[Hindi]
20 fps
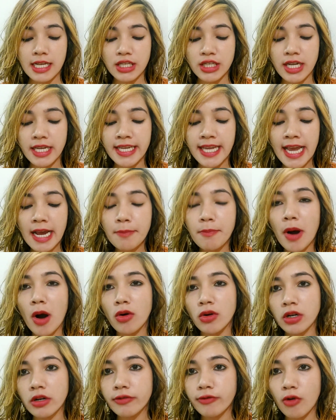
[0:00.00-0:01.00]
अच्छा ये एक
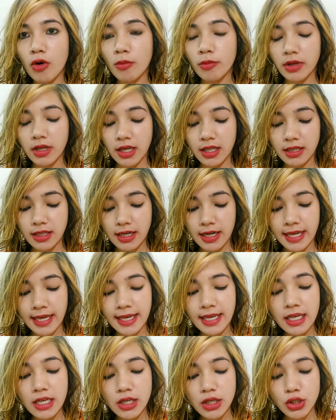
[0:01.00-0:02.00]
पाउडर फॉर्म के अंदर
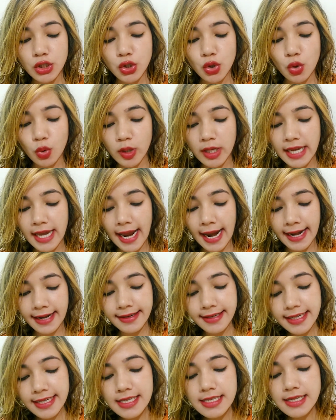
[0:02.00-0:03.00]
है जो कि
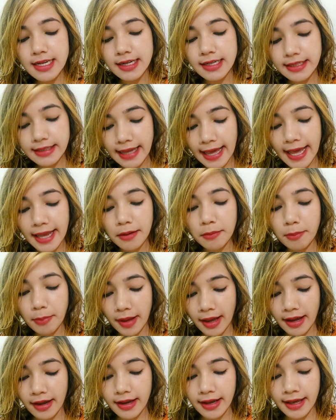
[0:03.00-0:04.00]
एंटी सन टैन
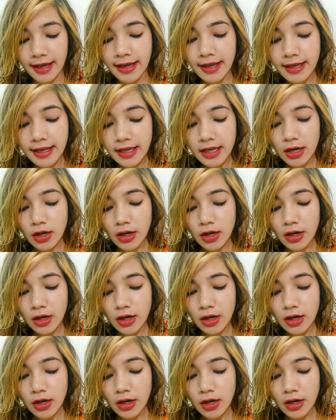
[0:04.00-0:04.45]
पैक है